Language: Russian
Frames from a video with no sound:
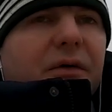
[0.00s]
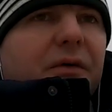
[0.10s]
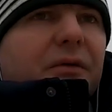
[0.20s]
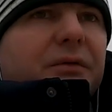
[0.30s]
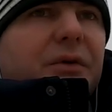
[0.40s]

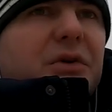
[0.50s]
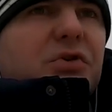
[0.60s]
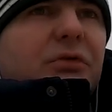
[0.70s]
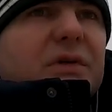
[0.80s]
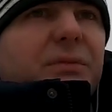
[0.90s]
В
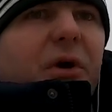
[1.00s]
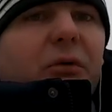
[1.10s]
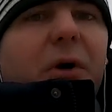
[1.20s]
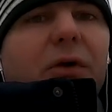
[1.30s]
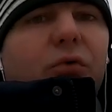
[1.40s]

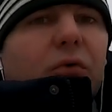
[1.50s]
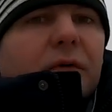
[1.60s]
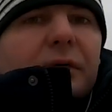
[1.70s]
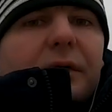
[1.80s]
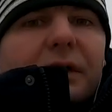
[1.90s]
2021 году
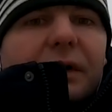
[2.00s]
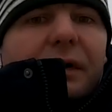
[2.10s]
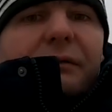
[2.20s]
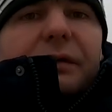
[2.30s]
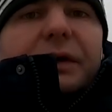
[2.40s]

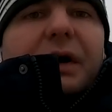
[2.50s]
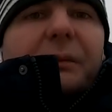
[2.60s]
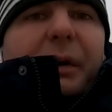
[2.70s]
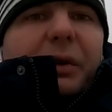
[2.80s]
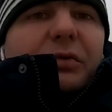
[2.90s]
ВДНХ а,
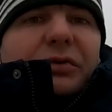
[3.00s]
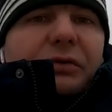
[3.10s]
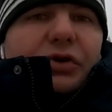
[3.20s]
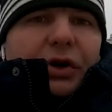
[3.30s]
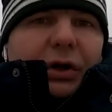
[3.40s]
приобретет
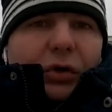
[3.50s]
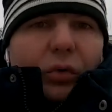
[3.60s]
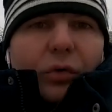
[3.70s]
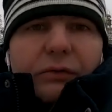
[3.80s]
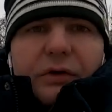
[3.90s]
совершенно
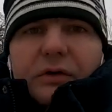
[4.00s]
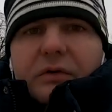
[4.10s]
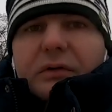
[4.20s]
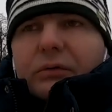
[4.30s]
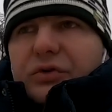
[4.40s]
другой вид.
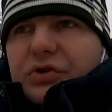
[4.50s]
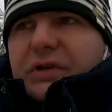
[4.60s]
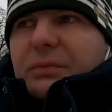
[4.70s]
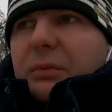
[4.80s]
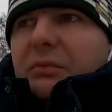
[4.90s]
Вот
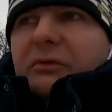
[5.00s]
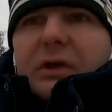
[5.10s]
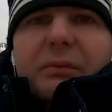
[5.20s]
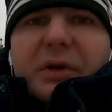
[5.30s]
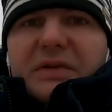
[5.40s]
сейчас мы
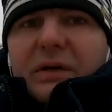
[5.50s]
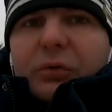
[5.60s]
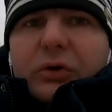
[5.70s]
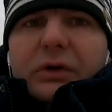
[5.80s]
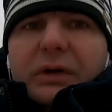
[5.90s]
видим перед
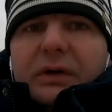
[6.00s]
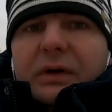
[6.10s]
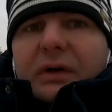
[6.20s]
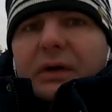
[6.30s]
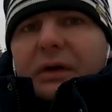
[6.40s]
собой, да,
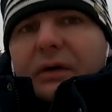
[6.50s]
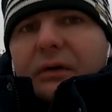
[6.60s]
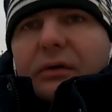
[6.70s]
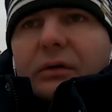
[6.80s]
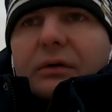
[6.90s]

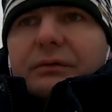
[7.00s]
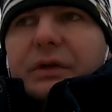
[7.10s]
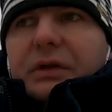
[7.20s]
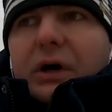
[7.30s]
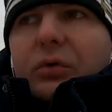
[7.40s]

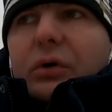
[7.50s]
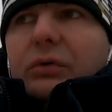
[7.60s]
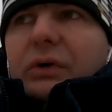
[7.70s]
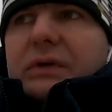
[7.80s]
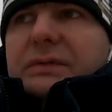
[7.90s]
вид такой,
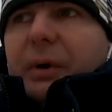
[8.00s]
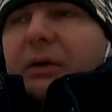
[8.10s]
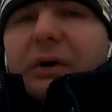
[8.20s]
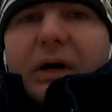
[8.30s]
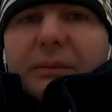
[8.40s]
вот а,
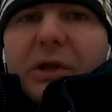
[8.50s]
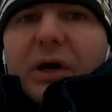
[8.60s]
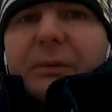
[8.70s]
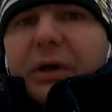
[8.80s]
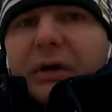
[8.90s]
справа от
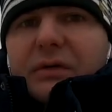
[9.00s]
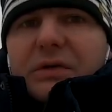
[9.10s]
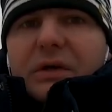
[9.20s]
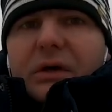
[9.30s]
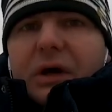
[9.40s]
меня
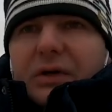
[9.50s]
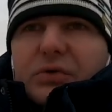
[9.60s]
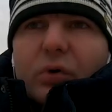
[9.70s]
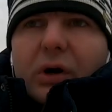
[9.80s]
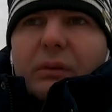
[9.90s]
появится
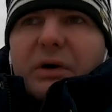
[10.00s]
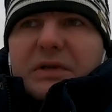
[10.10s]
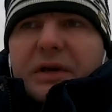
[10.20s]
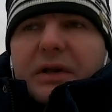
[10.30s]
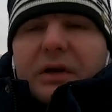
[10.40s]
колесо
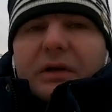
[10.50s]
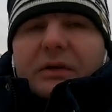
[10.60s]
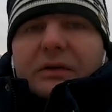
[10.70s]
обозрения.